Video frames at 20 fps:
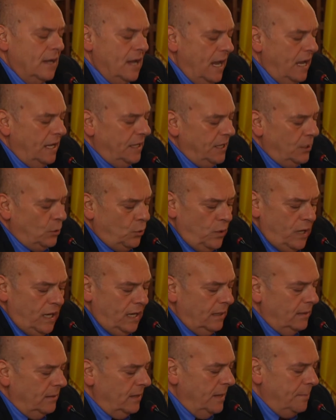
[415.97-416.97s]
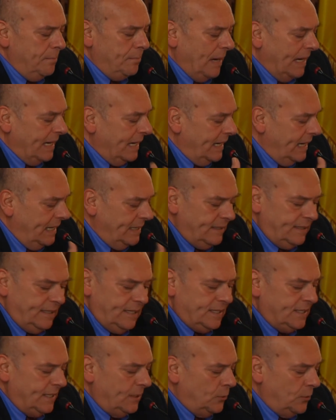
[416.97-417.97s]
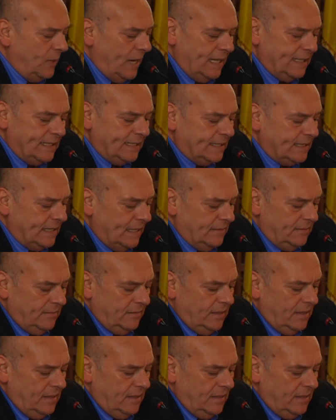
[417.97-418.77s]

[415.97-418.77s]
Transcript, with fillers: e di qui i pacchetti sicurezza